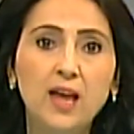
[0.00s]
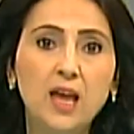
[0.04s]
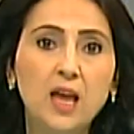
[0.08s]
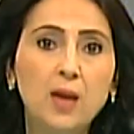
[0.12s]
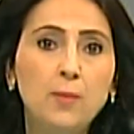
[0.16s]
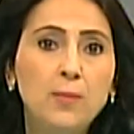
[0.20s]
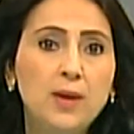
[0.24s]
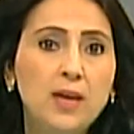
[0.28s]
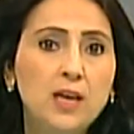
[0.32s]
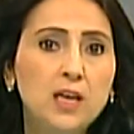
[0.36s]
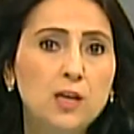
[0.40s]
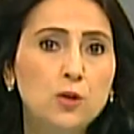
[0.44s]

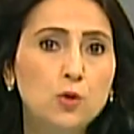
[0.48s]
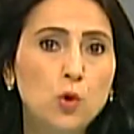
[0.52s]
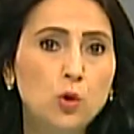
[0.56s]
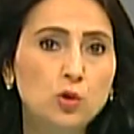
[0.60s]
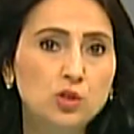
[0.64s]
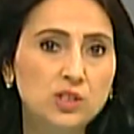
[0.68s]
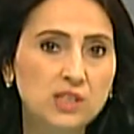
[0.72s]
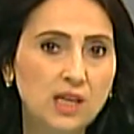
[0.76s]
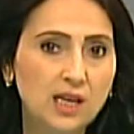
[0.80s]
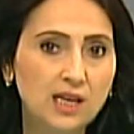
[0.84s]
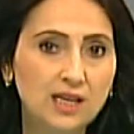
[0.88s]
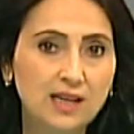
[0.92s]
emeği
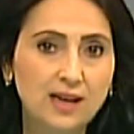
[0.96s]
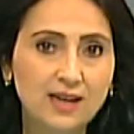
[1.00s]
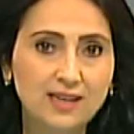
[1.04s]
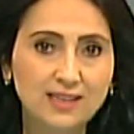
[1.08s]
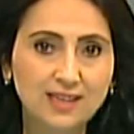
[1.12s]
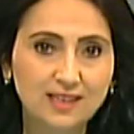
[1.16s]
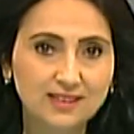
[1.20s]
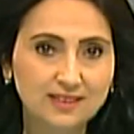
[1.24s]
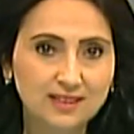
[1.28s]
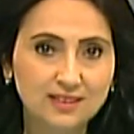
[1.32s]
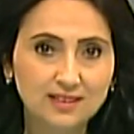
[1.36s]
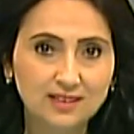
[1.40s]
yok sayılan
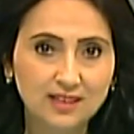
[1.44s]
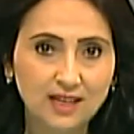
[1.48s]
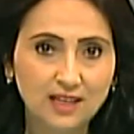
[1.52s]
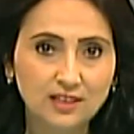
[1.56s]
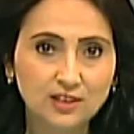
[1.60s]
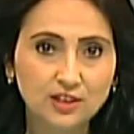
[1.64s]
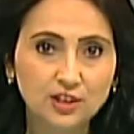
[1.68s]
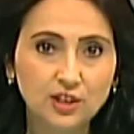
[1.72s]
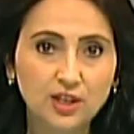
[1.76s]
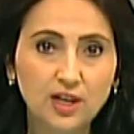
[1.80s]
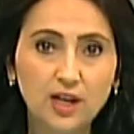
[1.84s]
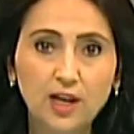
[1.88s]

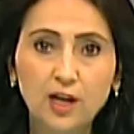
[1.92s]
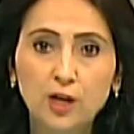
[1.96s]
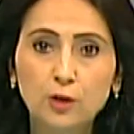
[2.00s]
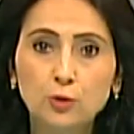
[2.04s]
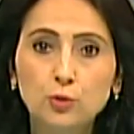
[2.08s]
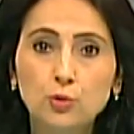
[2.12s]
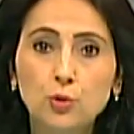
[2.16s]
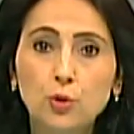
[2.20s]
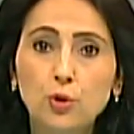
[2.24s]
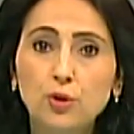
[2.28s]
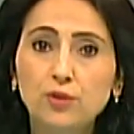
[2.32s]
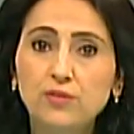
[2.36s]
kadınlar,
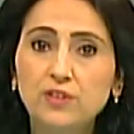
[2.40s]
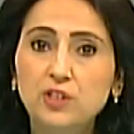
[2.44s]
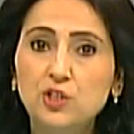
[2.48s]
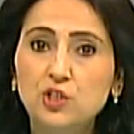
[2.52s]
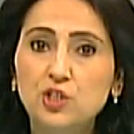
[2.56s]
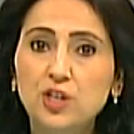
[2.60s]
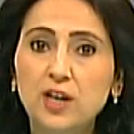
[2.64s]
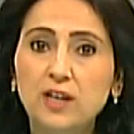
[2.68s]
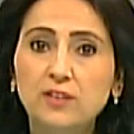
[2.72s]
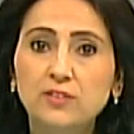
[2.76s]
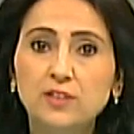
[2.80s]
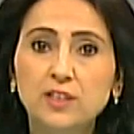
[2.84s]
kör
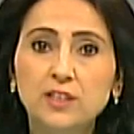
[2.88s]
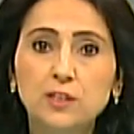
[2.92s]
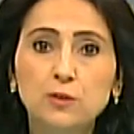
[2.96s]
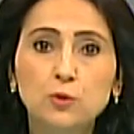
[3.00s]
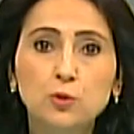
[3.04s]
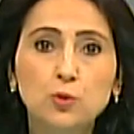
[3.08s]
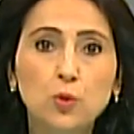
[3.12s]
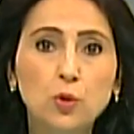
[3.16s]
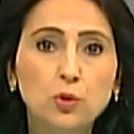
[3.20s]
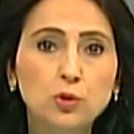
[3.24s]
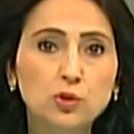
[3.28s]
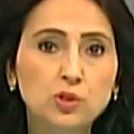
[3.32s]

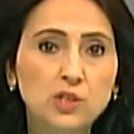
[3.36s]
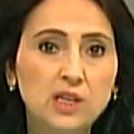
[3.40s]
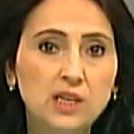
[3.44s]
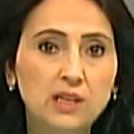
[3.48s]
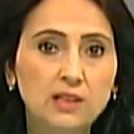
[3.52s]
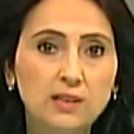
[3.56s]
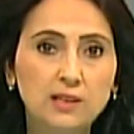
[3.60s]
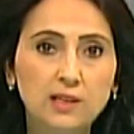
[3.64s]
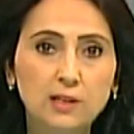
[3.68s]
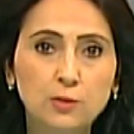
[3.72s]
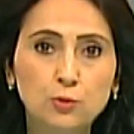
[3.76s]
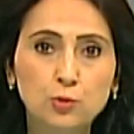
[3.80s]
vicdanların göz
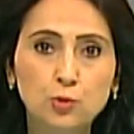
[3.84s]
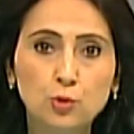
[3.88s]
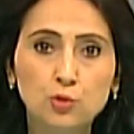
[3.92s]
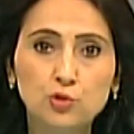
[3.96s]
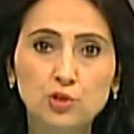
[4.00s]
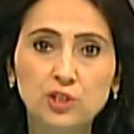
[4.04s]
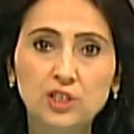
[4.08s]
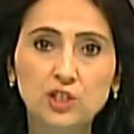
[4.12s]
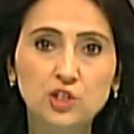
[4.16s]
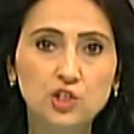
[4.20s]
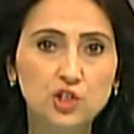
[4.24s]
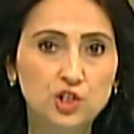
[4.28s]
diktiği
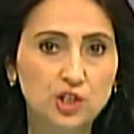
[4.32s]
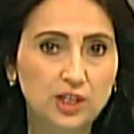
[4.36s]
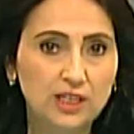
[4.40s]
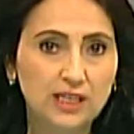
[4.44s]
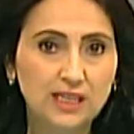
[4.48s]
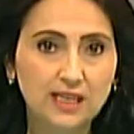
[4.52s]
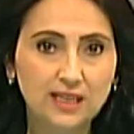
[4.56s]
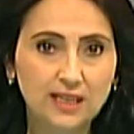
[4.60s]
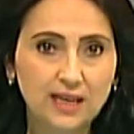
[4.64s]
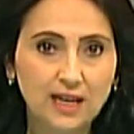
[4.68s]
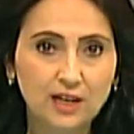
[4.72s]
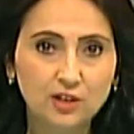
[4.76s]
çocuk
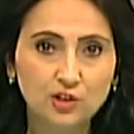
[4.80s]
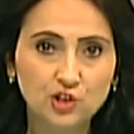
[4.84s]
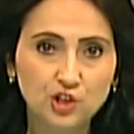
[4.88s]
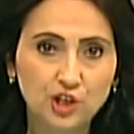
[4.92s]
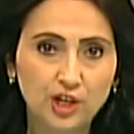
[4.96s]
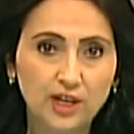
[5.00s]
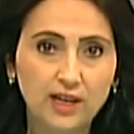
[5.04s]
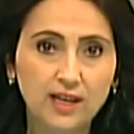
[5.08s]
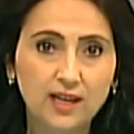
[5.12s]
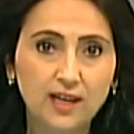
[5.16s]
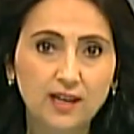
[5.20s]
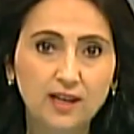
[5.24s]
işçiliği
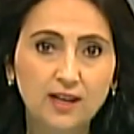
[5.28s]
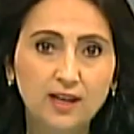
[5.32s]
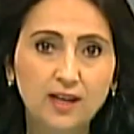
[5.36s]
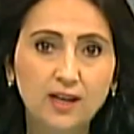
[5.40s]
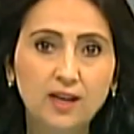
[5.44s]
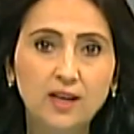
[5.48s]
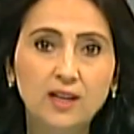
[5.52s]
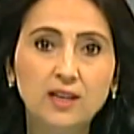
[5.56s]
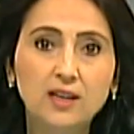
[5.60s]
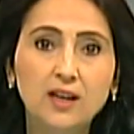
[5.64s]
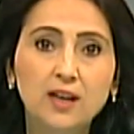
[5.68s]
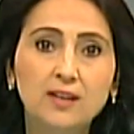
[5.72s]
gerçeği
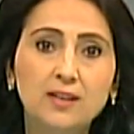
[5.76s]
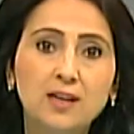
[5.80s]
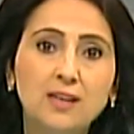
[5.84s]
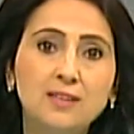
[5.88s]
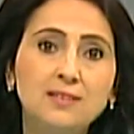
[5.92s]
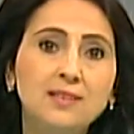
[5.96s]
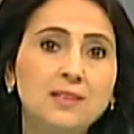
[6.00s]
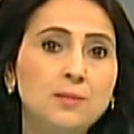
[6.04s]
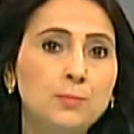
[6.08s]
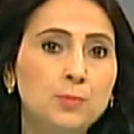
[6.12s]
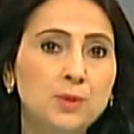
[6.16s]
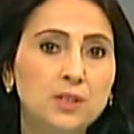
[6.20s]

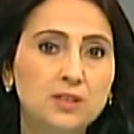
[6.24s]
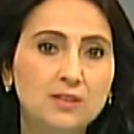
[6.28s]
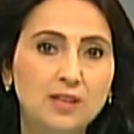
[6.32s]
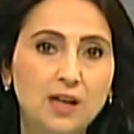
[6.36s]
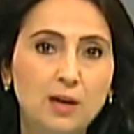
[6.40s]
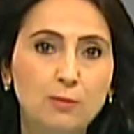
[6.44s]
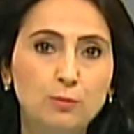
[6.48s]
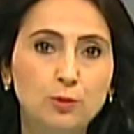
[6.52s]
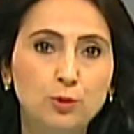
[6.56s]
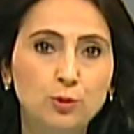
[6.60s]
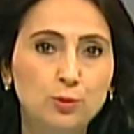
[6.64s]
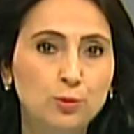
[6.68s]
karanlık bir
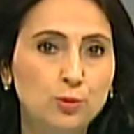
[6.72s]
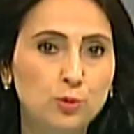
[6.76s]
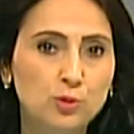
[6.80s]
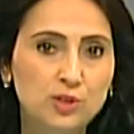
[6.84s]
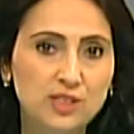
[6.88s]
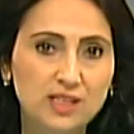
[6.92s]
tablonun